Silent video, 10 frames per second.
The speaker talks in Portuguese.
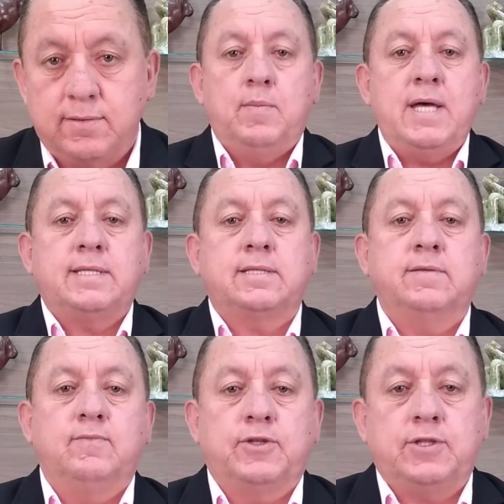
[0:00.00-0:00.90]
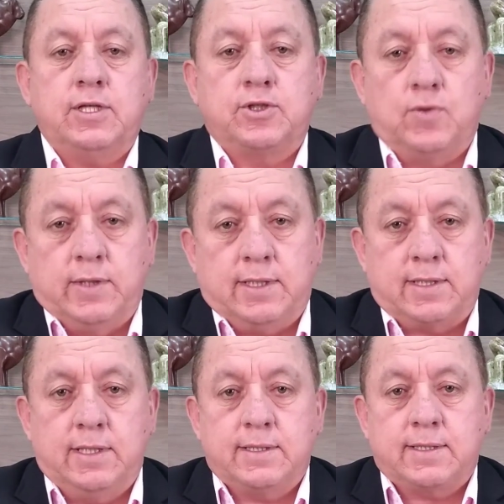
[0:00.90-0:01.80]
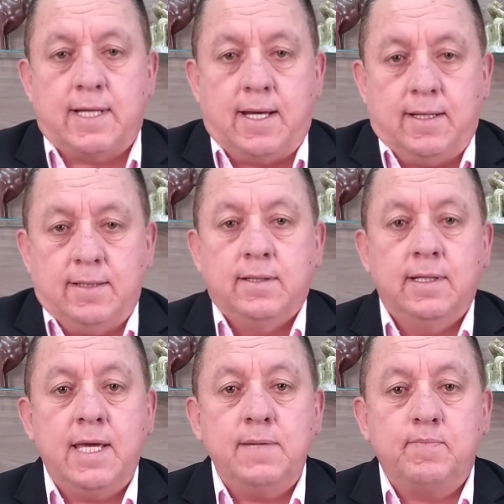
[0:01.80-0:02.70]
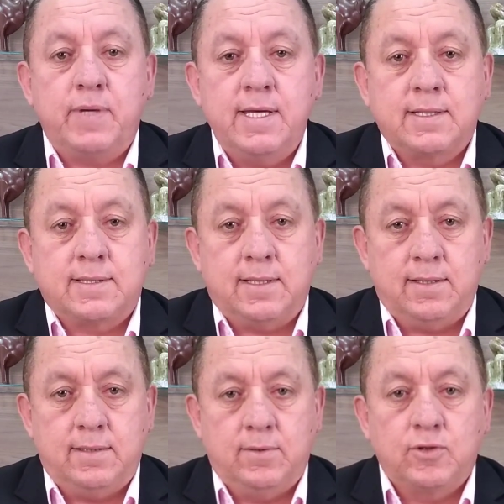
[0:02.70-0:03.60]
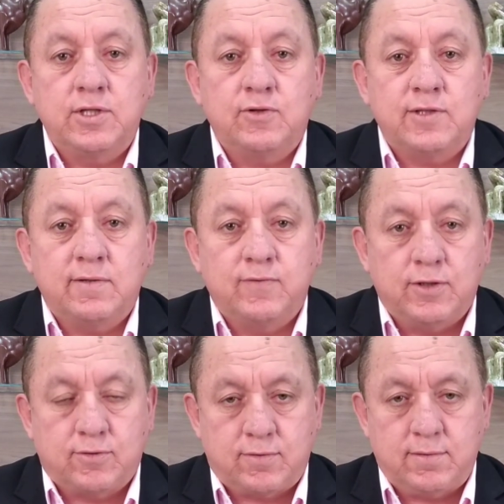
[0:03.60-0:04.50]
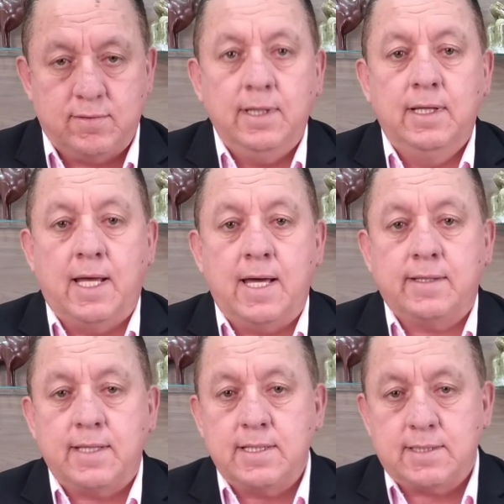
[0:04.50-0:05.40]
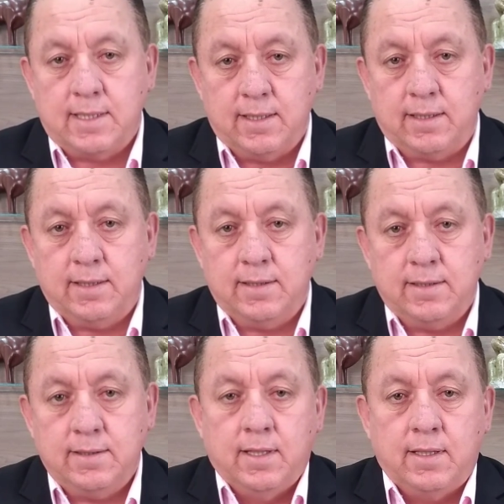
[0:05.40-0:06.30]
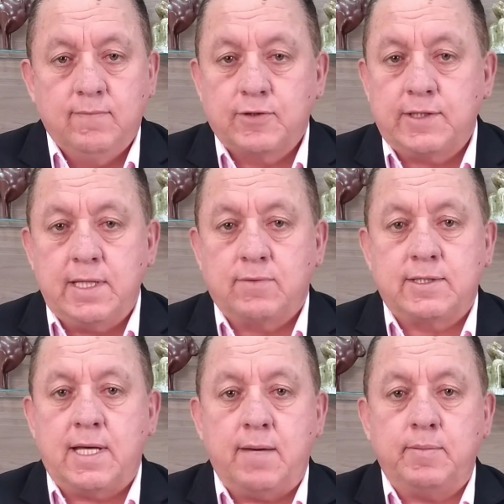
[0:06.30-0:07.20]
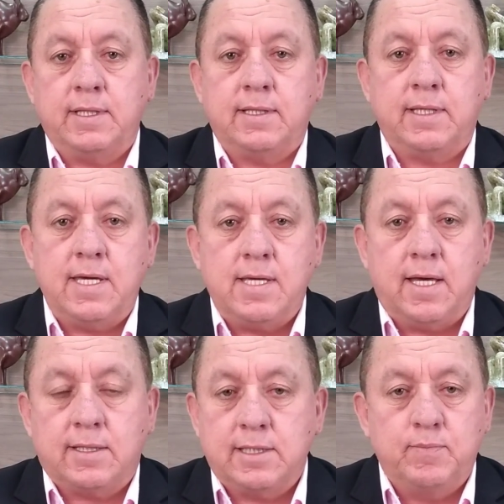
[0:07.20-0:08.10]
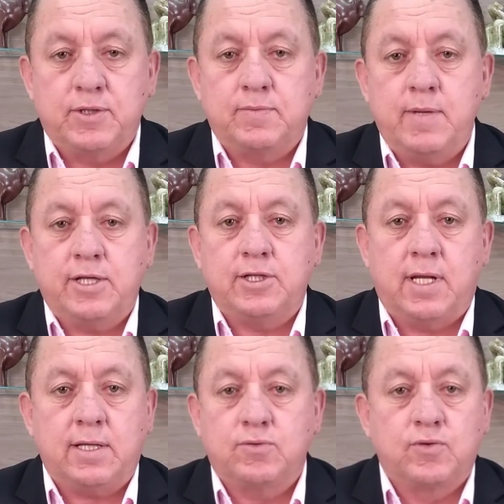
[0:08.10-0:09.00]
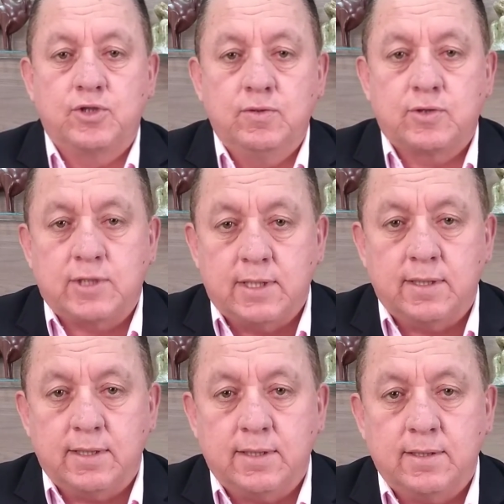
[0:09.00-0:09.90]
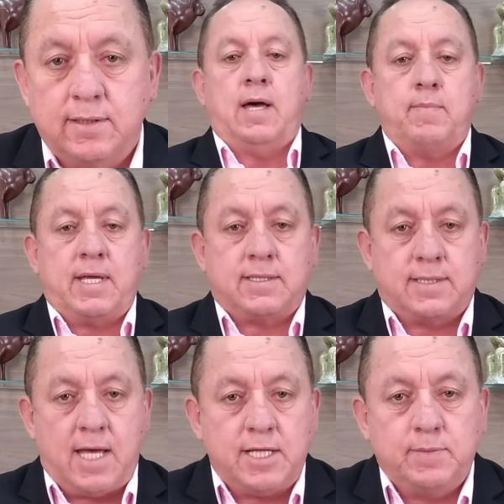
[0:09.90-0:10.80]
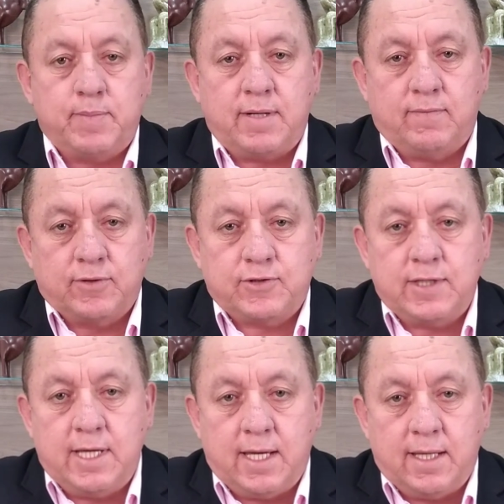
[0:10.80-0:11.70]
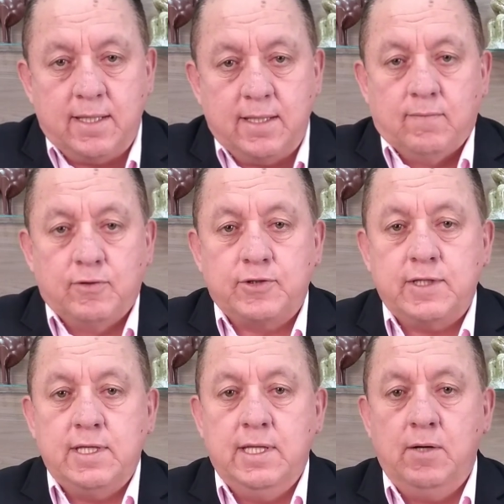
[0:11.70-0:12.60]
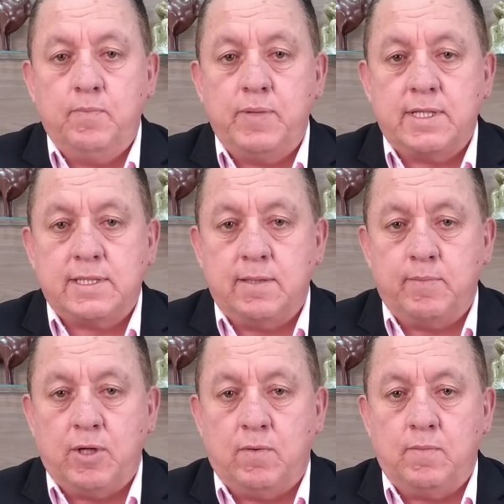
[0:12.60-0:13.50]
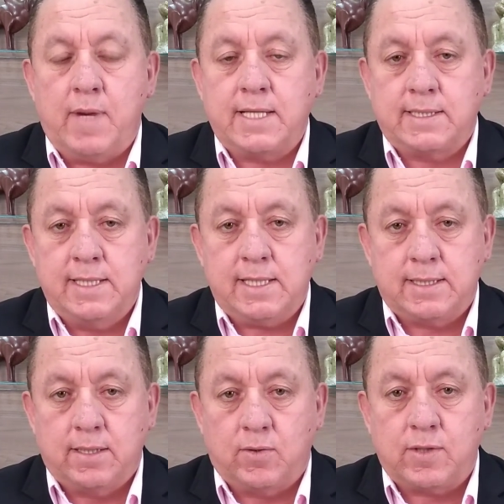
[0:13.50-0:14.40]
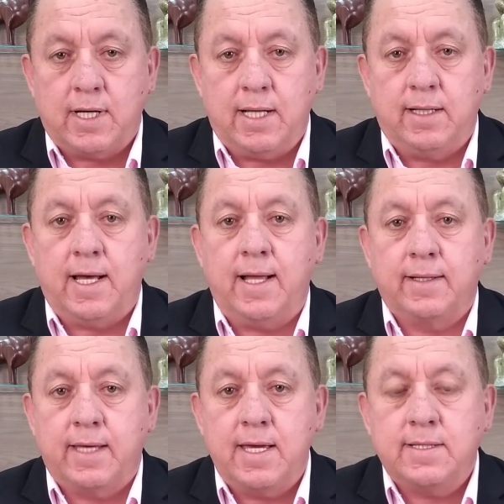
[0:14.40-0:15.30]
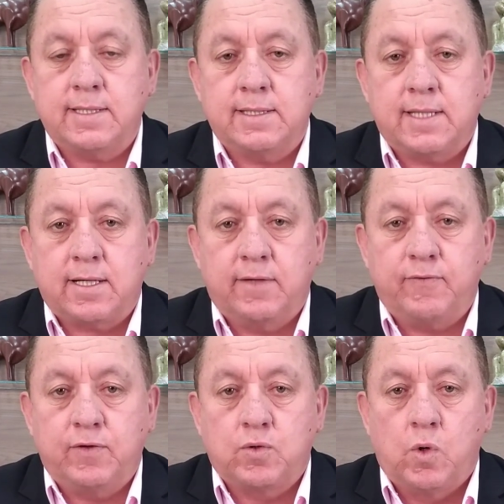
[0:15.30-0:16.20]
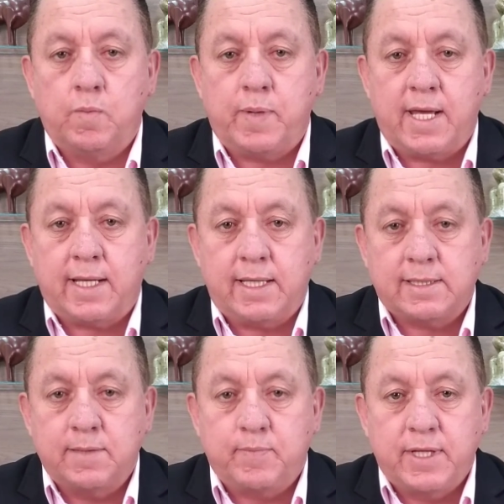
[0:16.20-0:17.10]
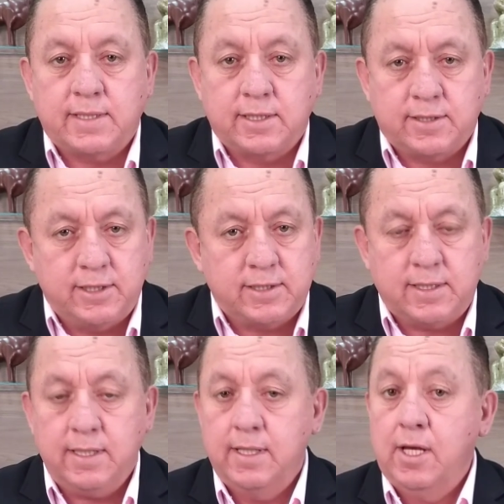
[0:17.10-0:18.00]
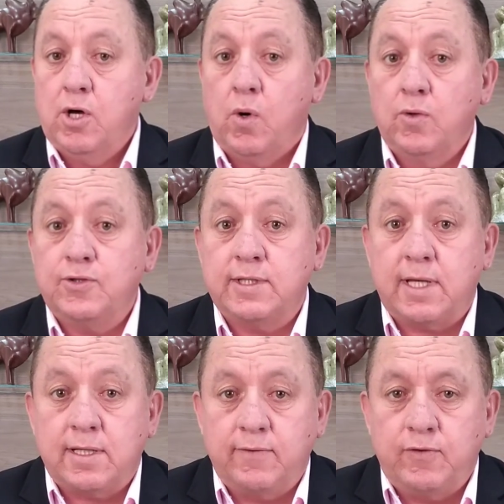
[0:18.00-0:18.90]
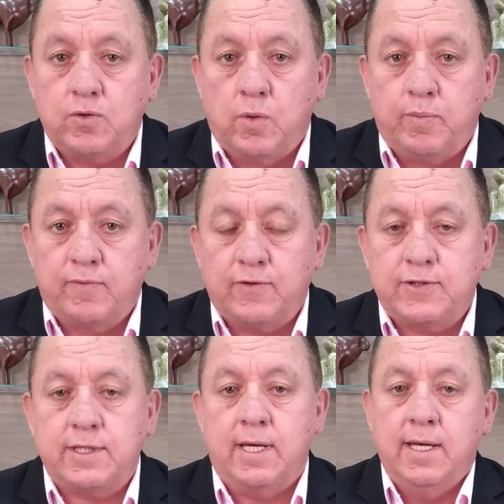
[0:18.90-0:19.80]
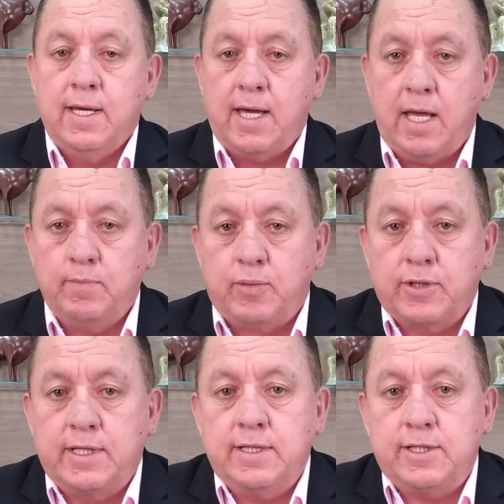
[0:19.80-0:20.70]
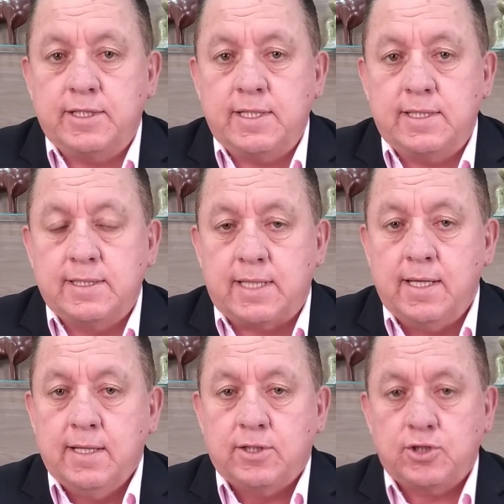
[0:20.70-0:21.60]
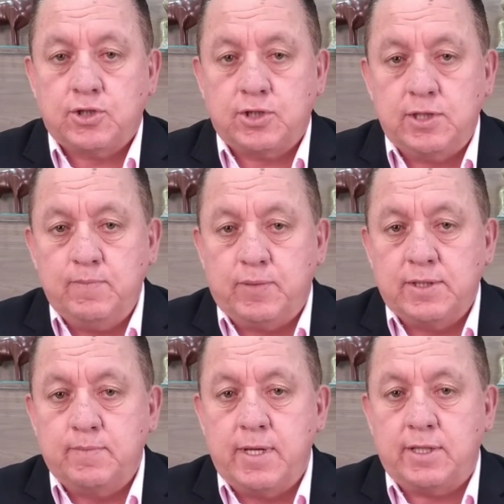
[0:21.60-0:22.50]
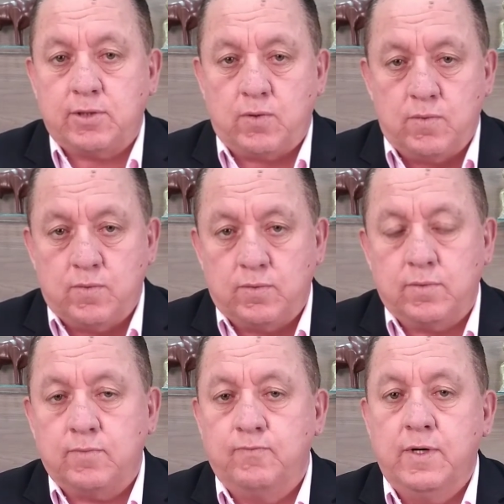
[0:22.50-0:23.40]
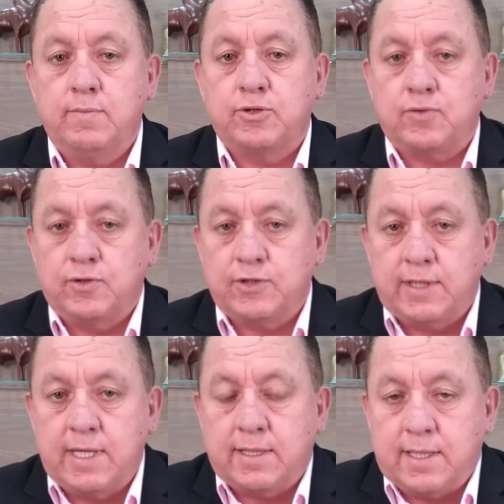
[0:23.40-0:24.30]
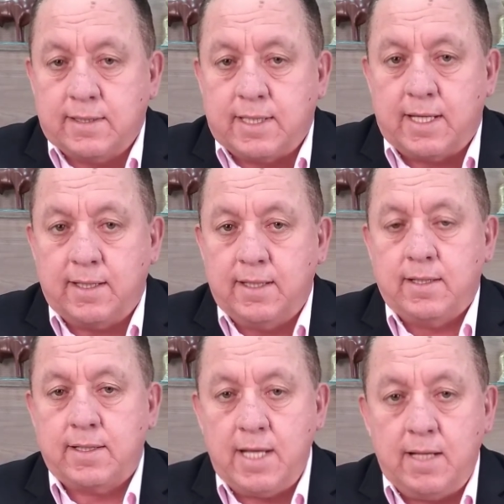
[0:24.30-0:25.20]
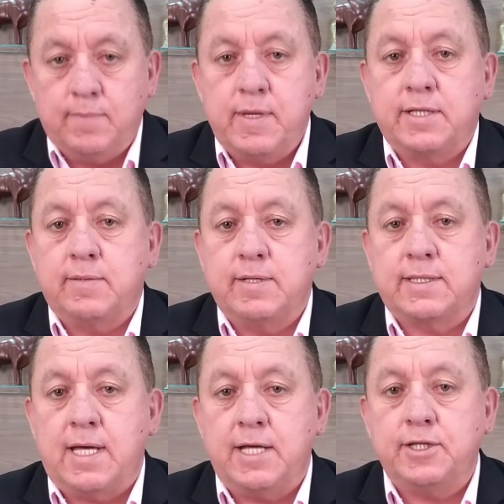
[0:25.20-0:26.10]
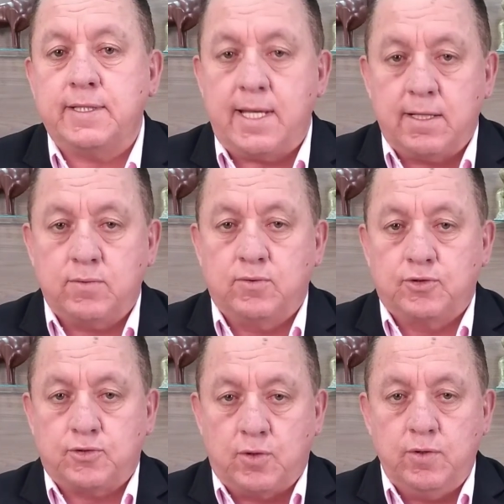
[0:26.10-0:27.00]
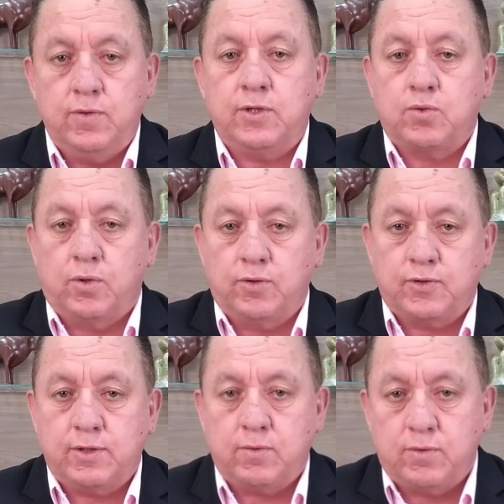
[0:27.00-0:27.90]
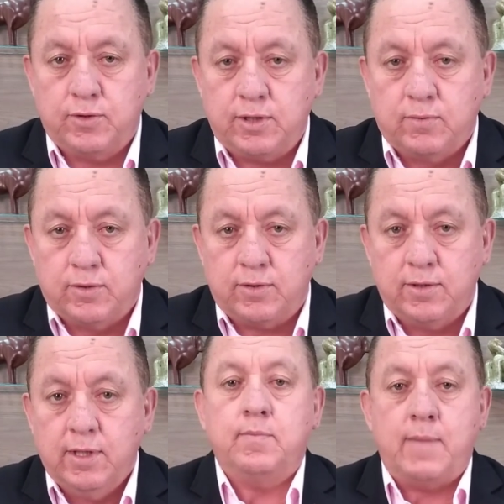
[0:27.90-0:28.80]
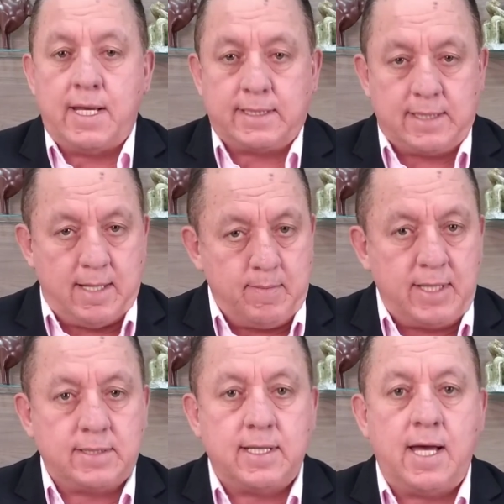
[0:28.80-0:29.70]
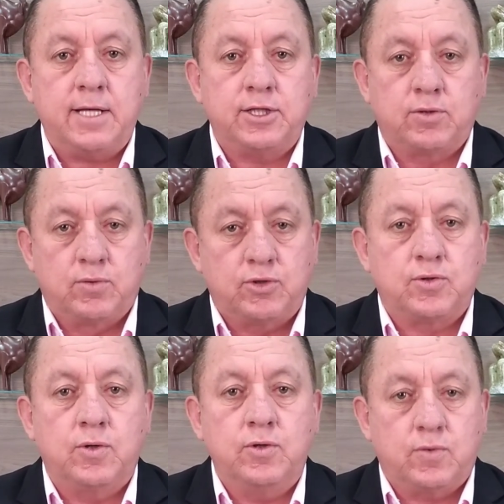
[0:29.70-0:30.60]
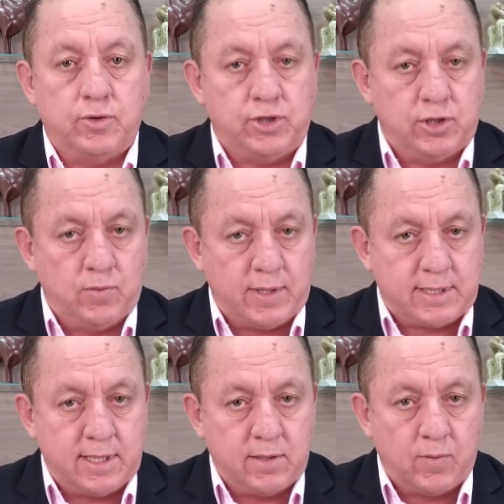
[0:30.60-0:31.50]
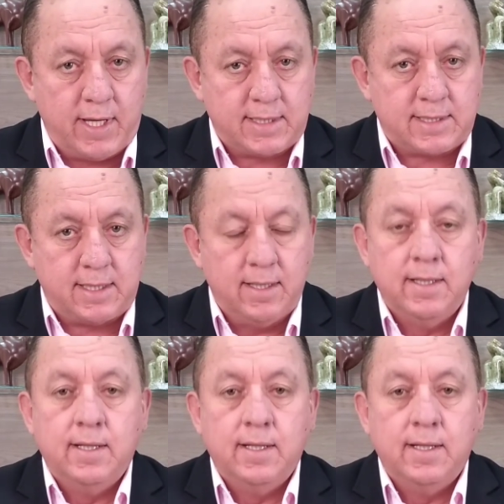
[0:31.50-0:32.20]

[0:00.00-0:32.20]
Mas se você sonha que está na empresa, no seu serviço, e lá tem sangue, e você não sabe de quem é, simplesmente lá surgiu sangue, a mensagem para você é você não percebeu, mas nesse local alguém se sacrificou para que essa empresa exista ou se sacrificou por você. É importante a gente dizer, simplesmente com vamos conseguir entender realmente a mensagem tendo o sonho em todo o seu conteúdo, mas a mensagem do sonho continua sendo essa.